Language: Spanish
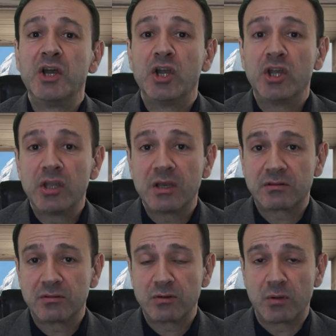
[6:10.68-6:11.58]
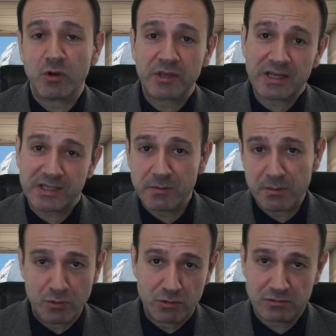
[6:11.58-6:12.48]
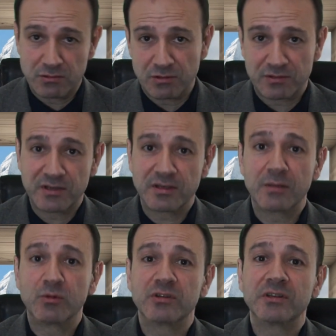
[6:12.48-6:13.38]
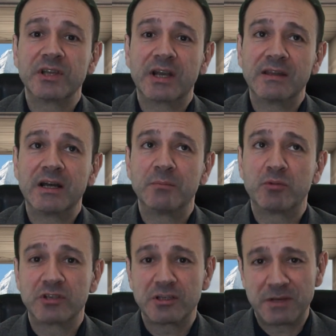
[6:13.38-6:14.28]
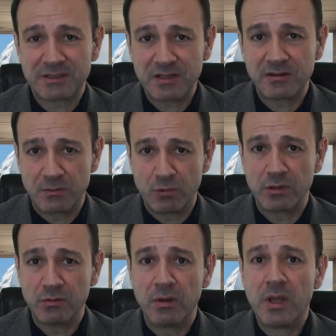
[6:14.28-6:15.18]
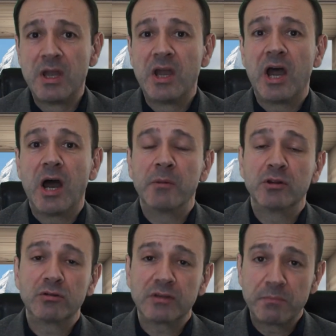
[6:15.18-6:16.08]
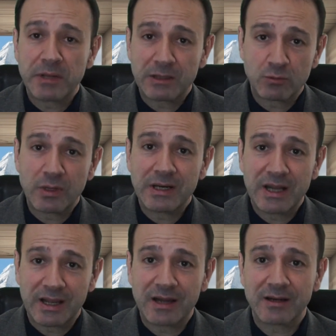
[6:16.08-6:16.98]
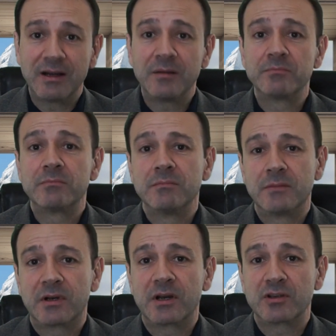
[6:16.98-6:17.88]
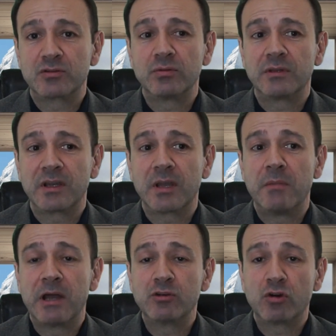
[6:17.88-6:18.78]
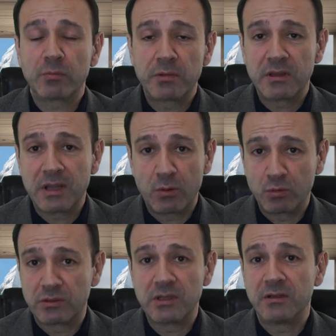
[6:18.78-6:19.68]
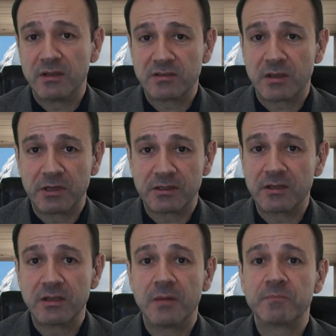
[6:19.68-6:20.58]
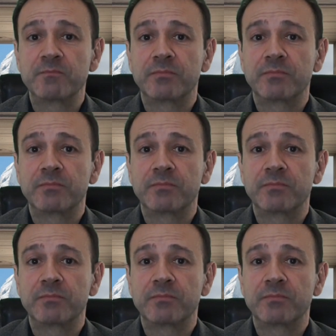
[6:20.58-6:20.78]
Y esto, como ya sabemos, los que seguimos este canal, pues es bastante bueno. A menor temperatura en la carga, resulta que mayor vida útil de esa batería,